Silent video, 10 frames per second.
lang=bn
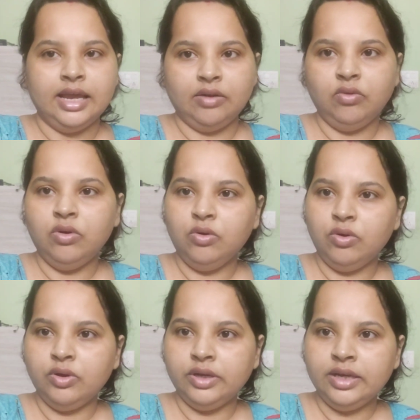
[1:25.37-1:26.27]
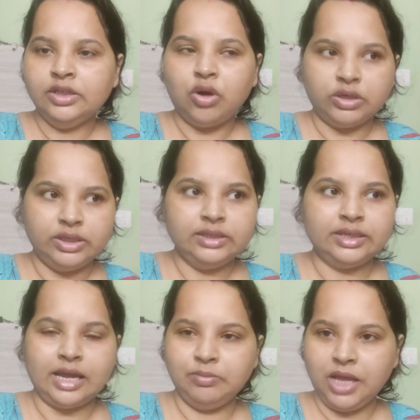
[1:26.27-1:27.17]
এগুলো হলো গিয়ে সঠিক
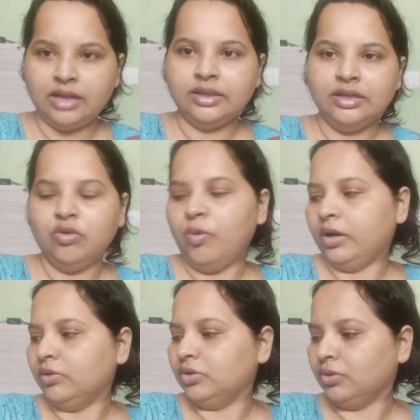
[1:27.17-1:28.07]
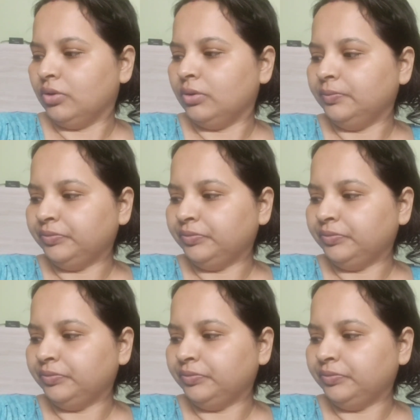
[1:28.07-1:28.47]
টাইম তাড়াতাড়ি ঘুমানোর জন্য